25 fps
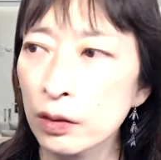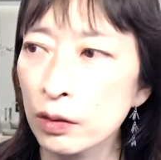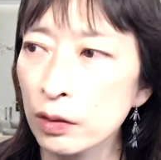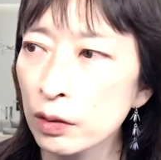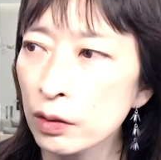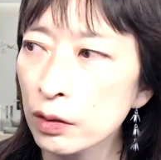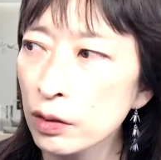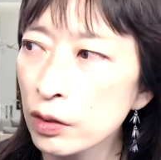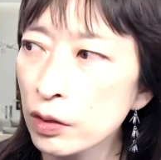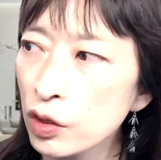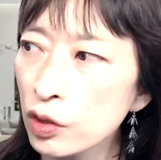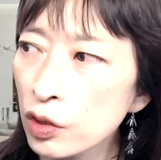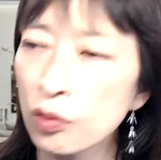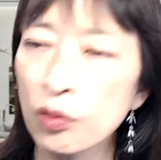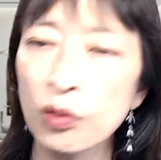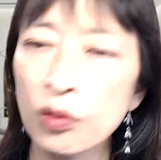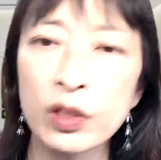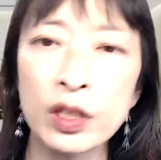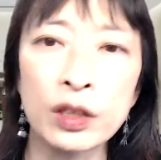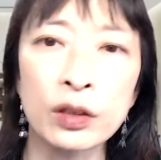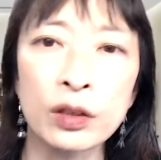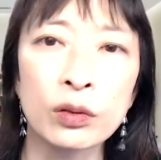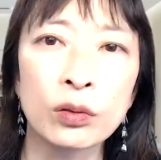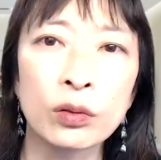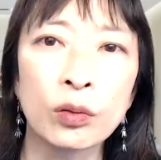15
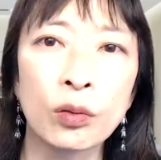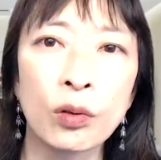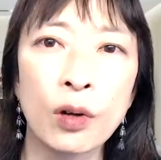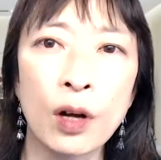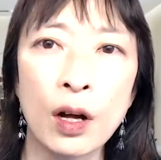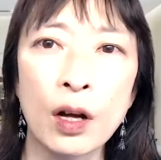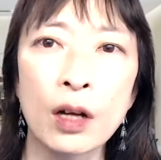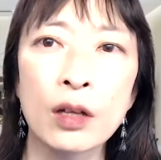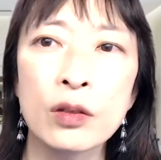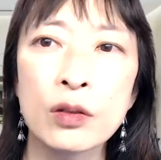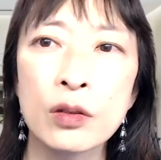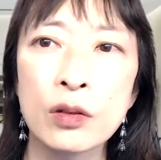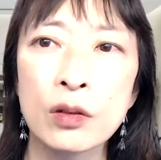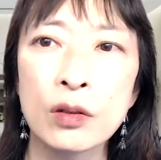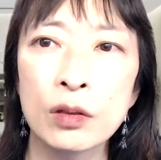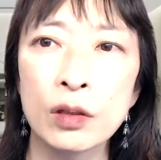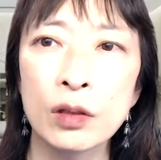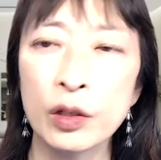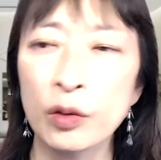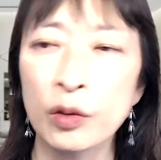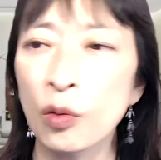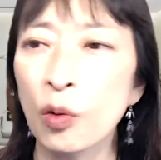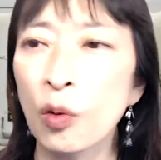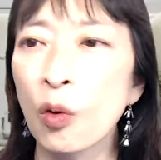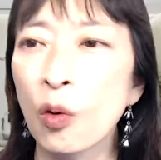人とか
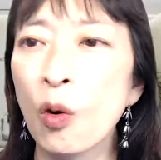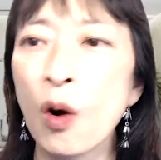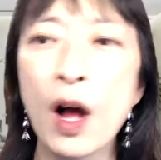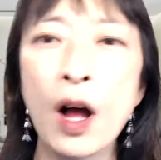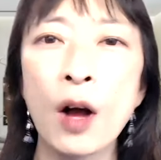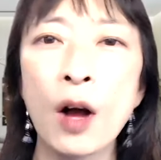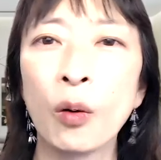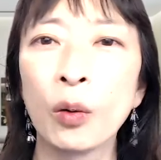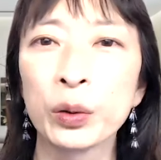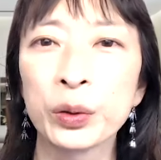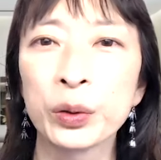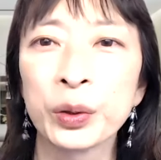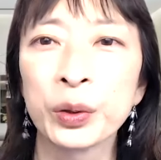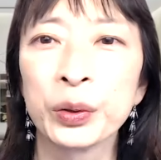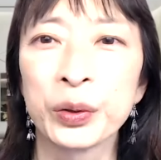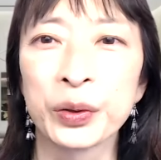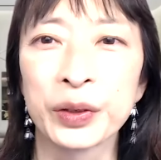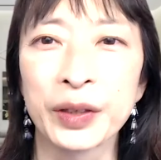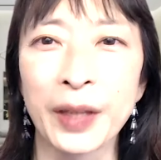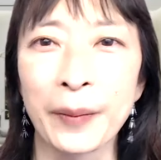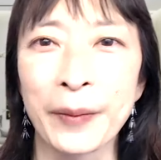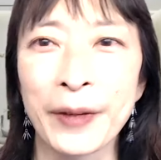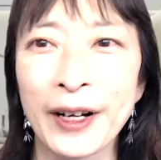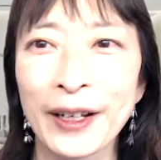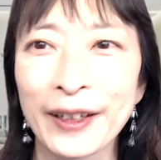で、ご飯ほとんど
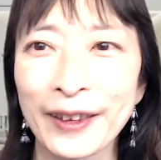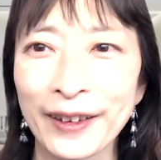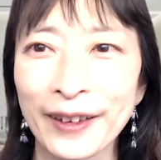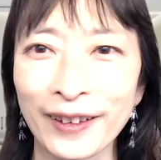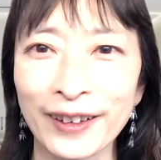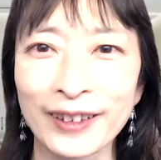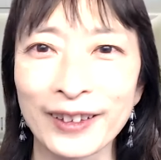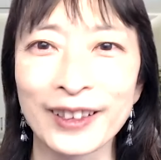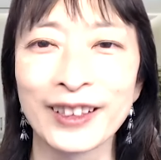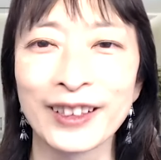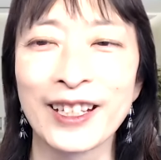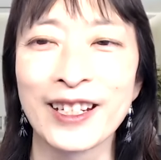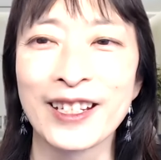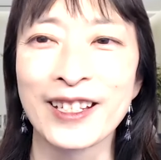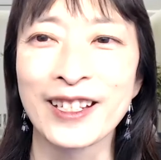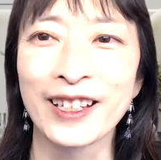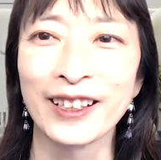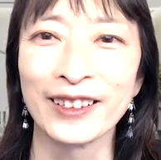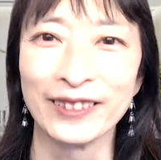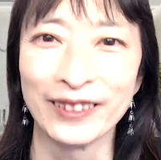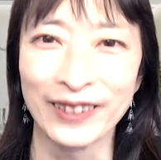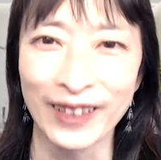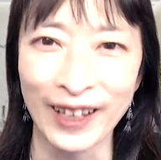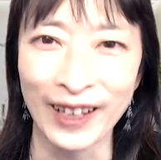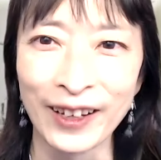食べられなかったです
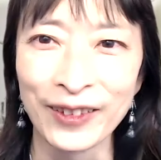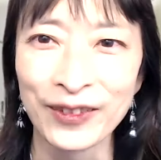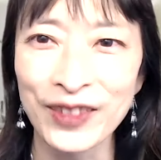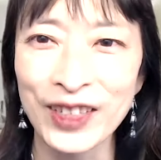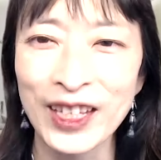けどね。